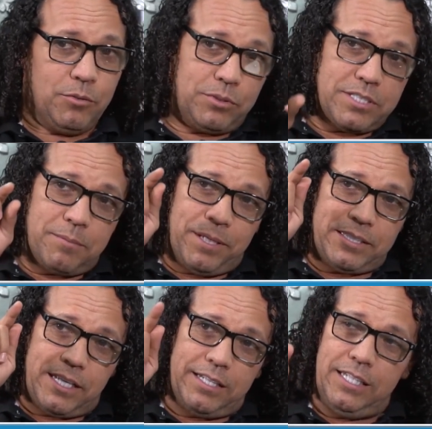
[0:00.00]
usted se
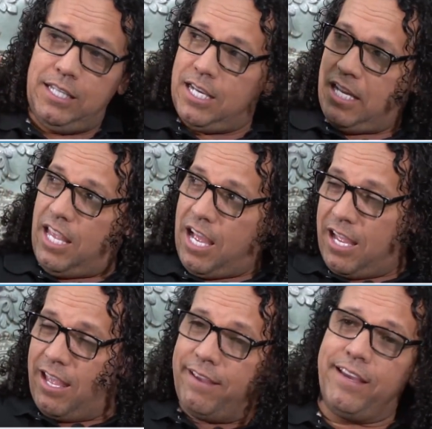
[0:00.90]
mete ahí, allá,
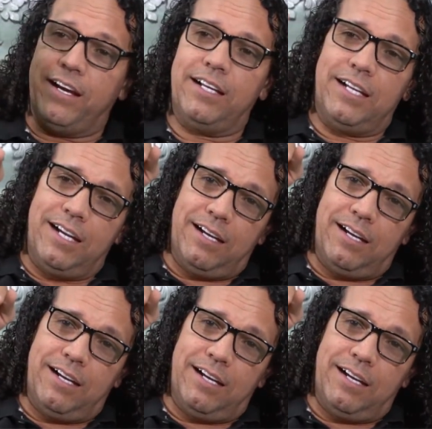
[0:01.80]
allá,